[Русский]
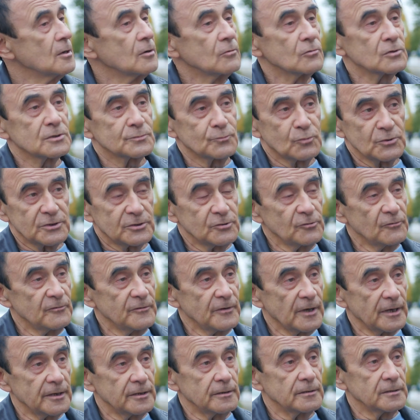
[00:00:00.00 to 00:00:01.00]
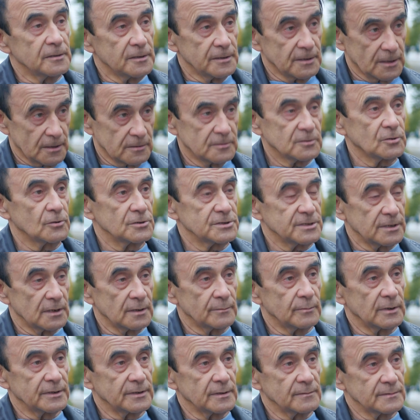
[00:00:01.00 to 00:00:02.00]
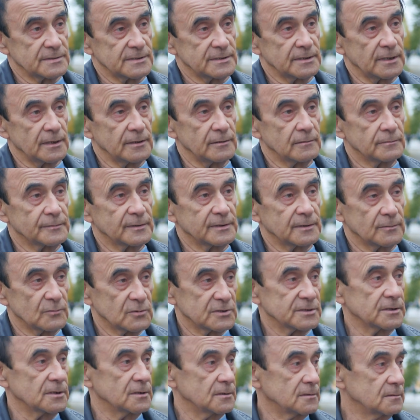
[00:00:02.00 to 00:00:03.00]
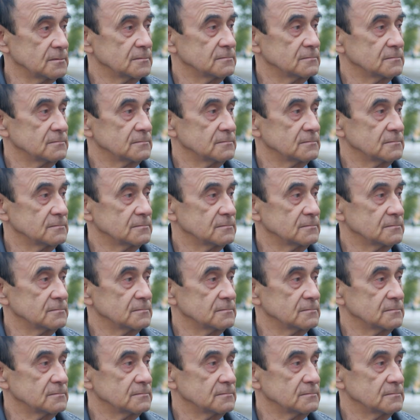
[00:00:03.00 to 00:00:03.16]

Уж будьте уверены, я точно об этом знаю, потому что